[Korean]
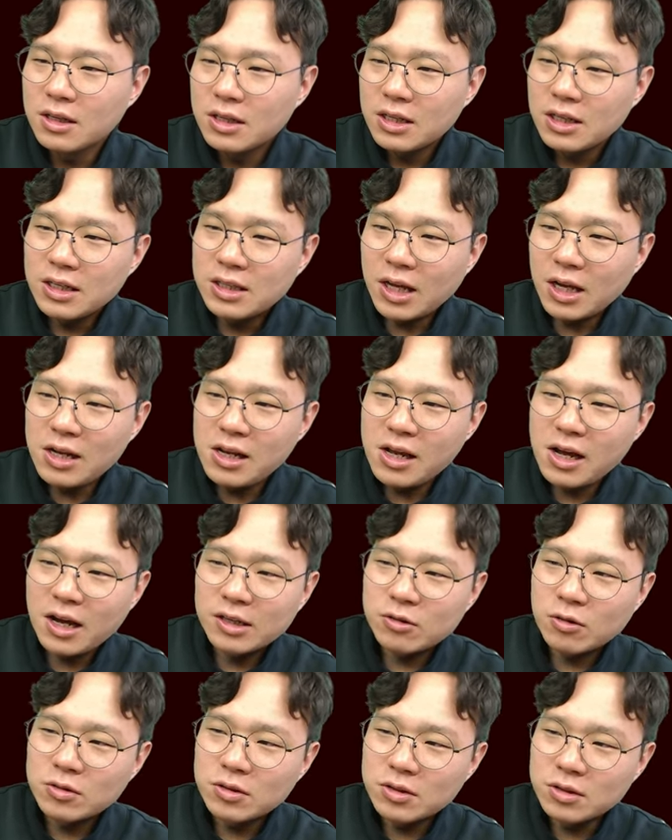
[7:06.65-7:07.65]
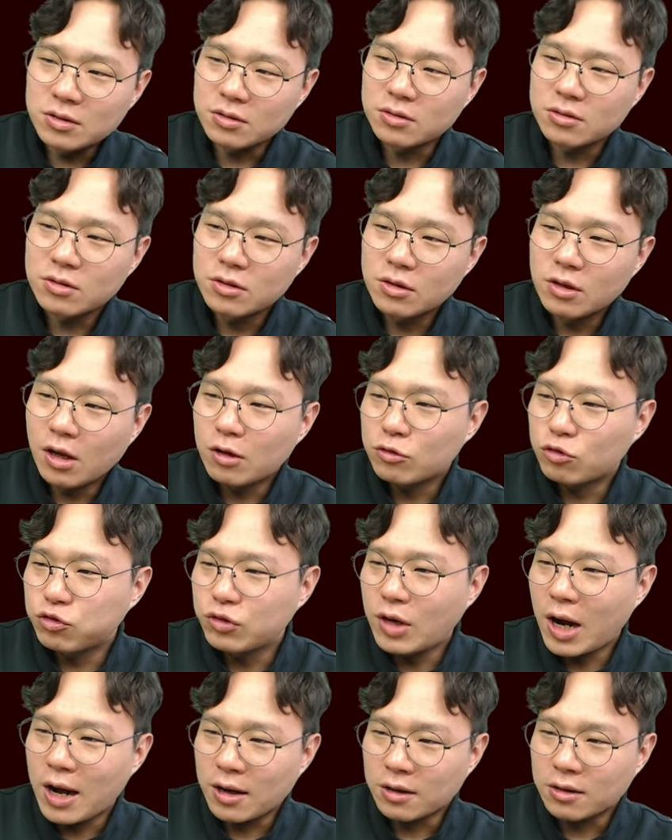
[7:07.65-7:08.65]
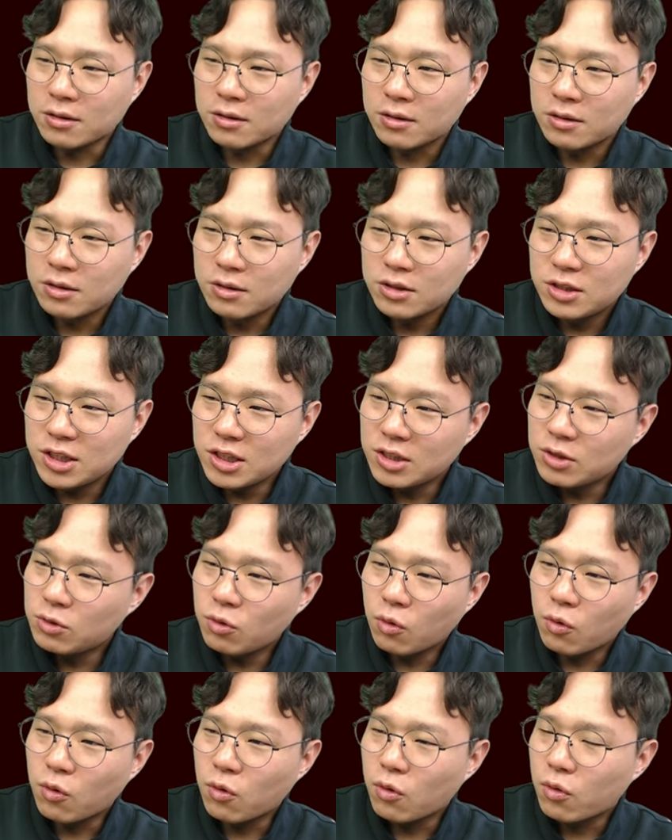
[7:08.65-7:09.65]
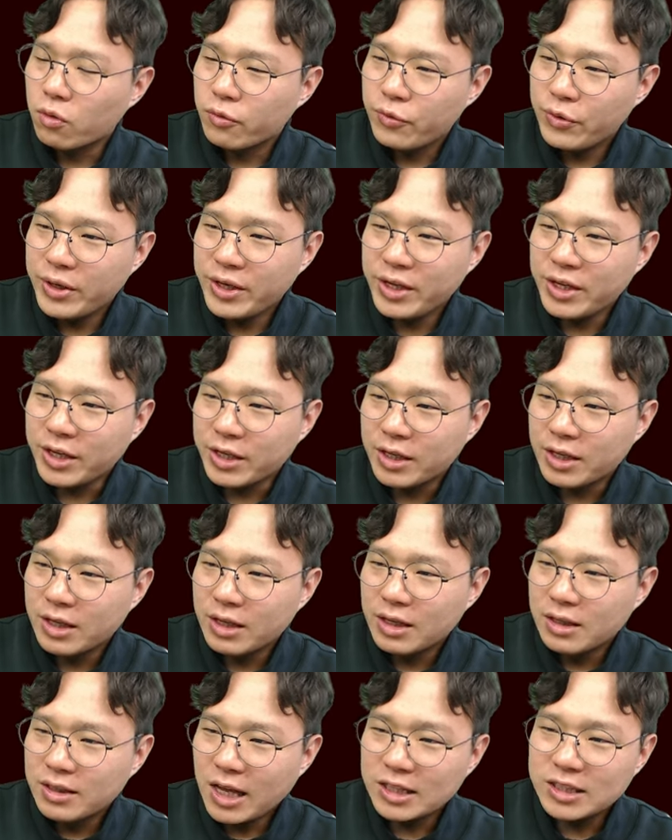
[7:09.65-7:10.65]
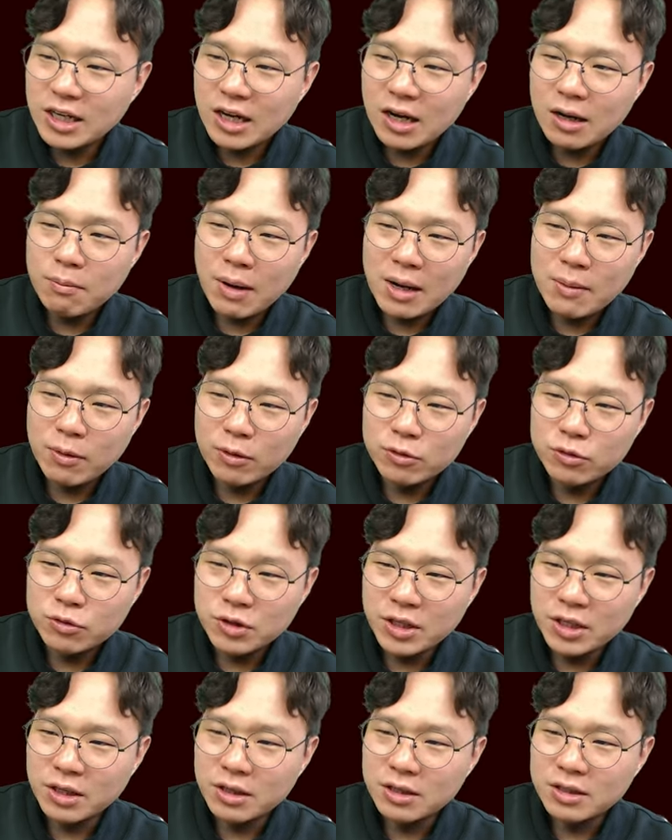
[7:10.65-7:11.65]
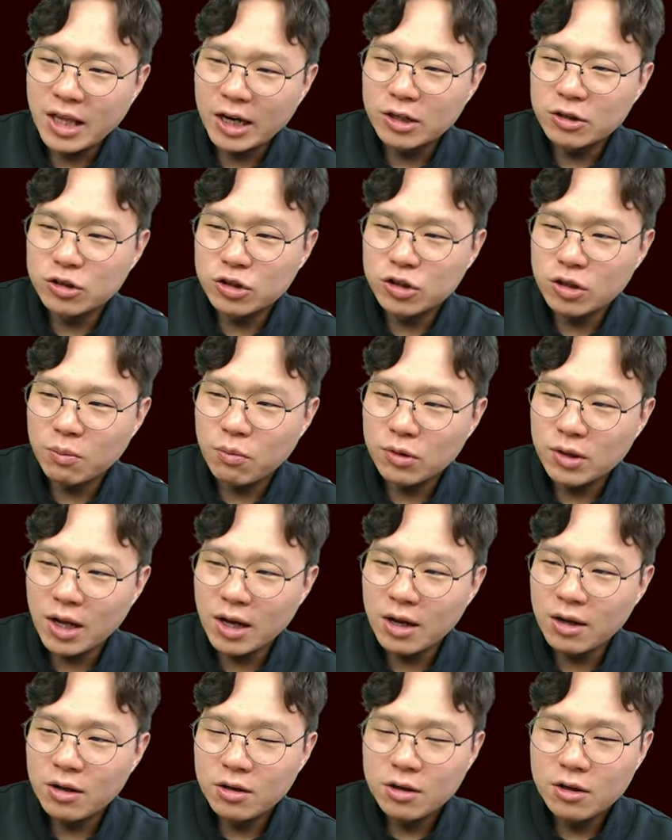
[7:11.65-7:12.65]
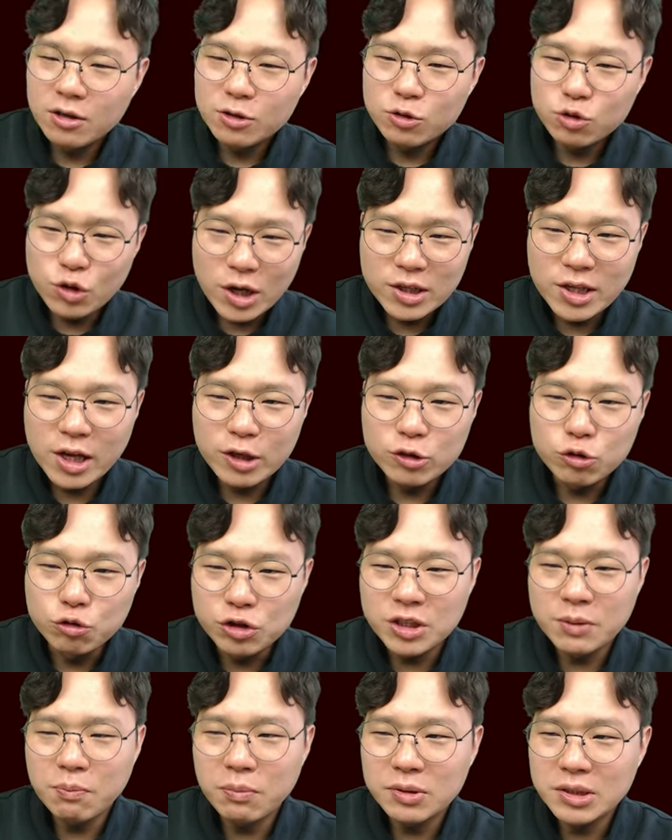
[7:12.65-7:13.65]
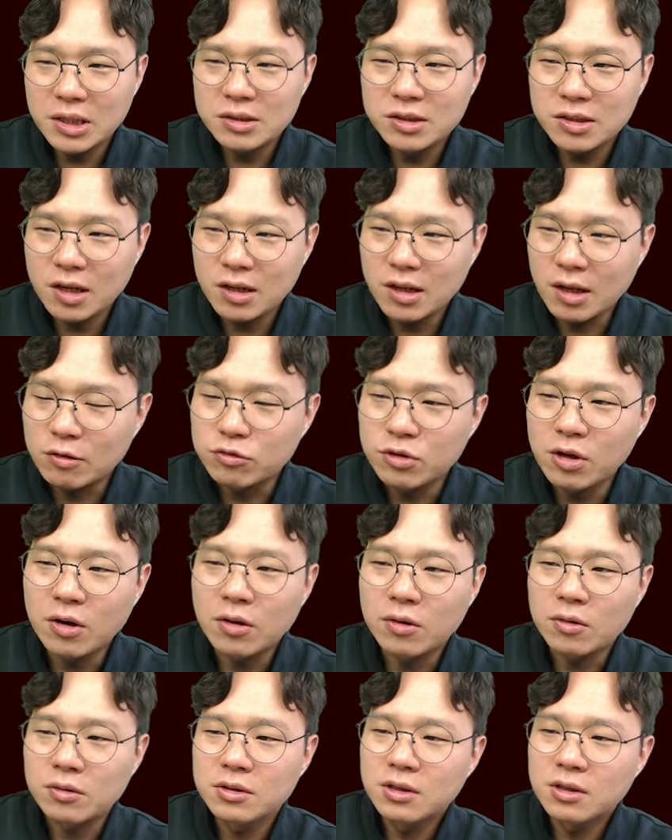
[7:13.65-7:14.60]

이탈리아에서는 구강, 식도, 위, 대장암 발병률이 다른 지역보다 최대 60%나 낮고요.